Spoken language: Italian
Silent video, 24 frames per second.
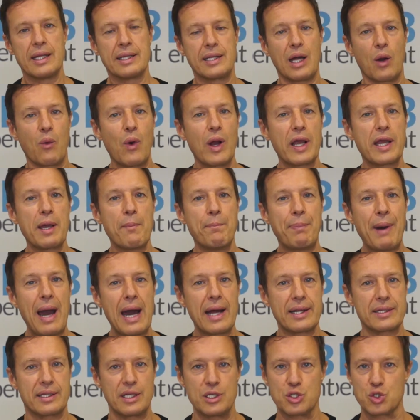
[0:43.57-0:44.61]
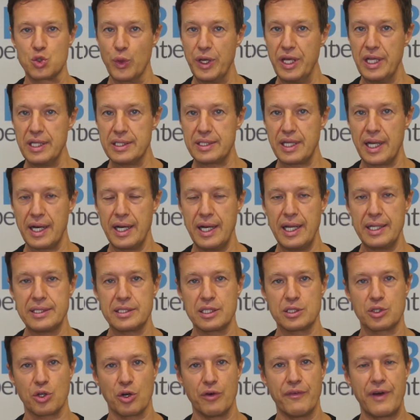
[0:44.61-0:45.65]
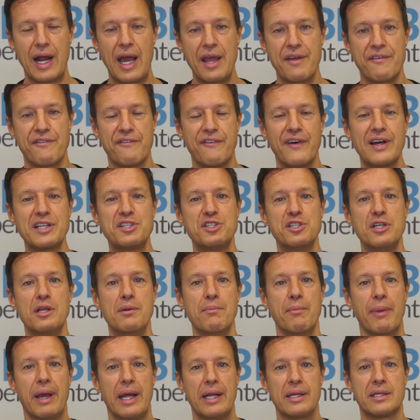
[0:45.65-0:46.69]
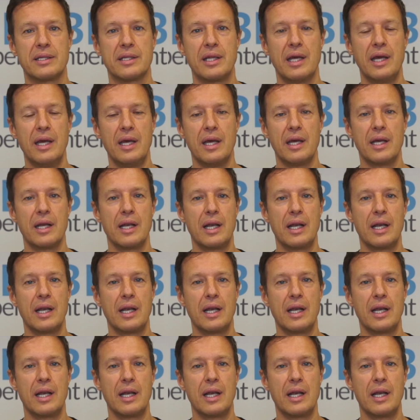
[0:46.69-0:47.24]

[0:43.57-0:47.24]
Da qualche parte su internet troverai facilmente